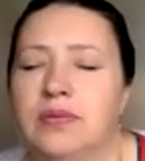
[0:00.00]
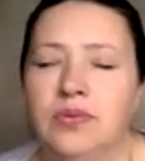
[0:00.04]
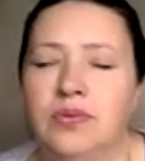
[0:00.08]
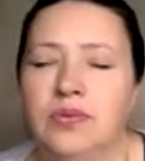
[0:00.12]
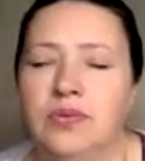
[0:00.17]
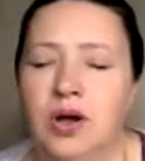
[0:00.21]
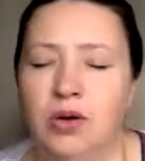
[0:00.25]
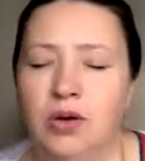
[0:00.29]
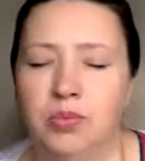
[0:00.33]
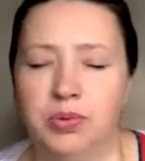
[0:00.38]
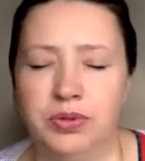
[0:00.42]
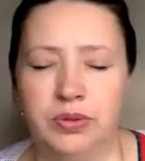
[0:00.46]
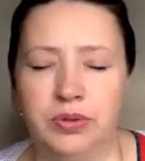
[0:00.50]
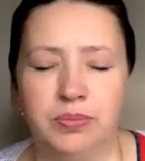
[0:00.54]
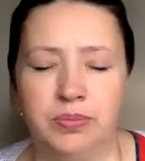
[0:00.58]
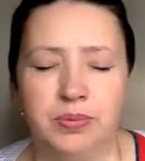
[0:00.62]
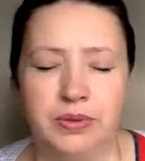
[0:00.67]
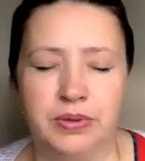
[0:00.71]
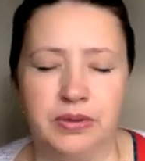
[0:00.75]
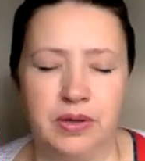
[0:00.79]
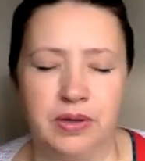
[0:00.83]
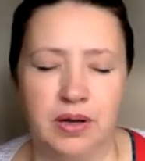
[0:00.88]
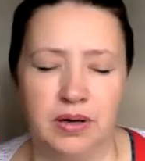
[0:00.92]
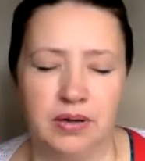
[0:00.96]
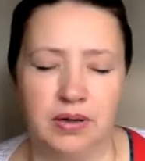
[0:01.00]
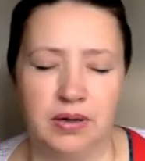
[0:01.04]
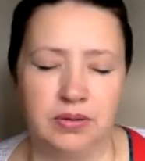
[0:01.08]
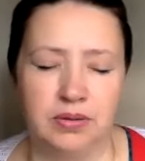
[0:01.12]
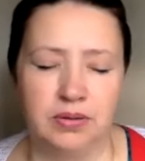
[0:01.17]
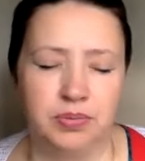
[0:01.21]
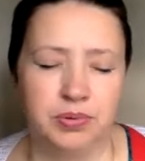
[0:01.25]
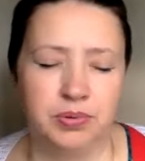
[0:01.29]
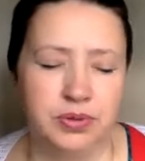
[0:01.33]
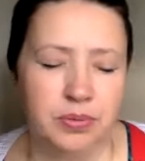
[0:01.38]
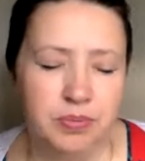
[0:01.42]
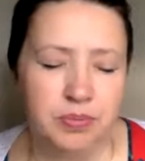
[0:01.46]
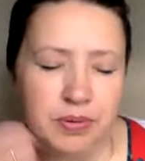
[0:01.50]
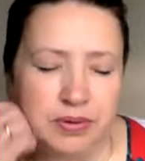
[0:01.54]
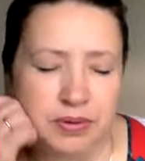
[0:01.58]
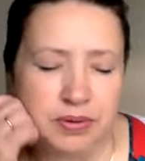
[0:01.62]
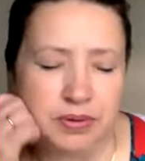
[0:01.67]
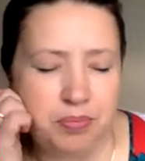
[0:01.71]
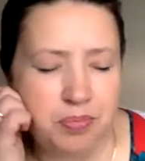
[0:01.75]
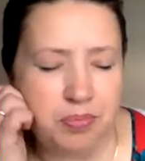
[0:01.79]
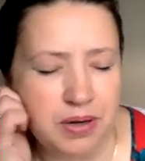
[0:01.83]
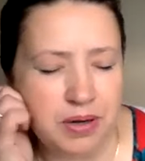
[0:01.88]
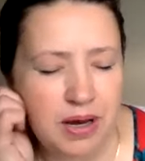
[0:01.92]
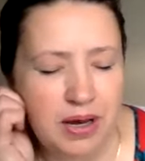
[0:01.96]
Как будто бы, да, как будто бы это
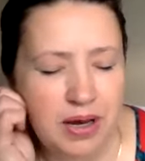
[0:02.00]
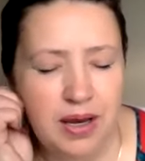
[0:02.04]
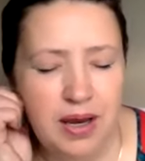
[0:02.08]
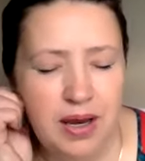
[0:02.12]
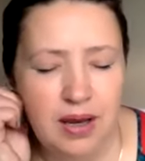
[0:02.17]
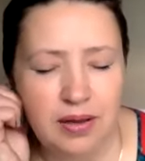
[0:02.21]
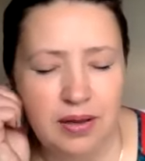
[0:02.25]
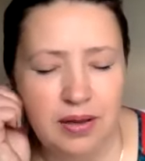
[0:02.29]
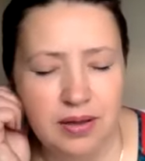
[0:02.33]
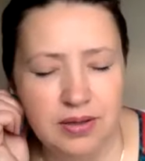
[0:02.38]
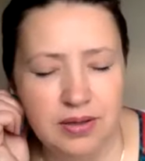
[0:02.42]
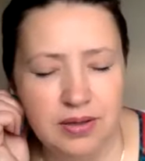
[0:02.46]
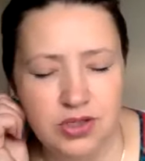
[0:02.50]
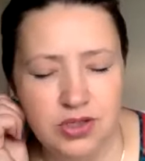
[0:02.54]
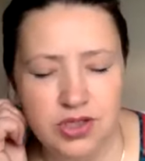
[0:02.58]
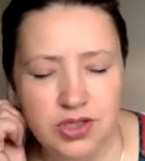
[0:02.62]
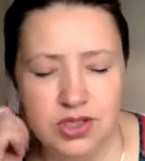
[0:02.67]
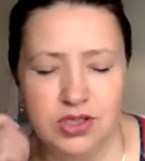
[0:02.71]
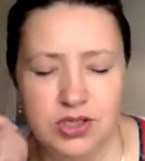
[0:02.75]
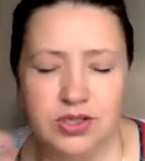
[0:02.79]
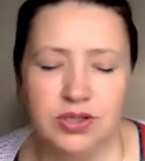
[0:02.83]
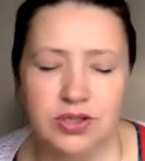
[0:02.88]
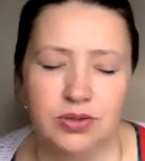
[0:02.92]
параллельные жизни.